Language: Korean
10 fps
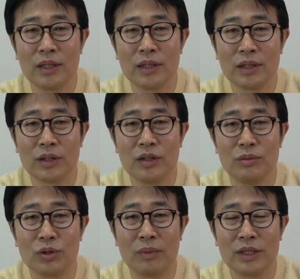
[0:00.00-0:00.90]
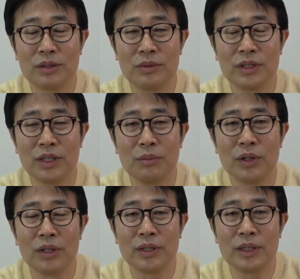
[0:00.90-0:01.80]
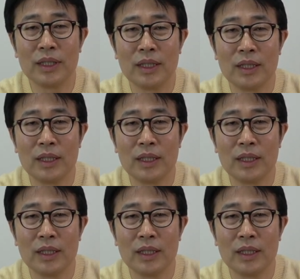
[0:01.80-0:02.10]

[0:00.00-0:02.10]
예, 경험을 좀 말씀을 드리면,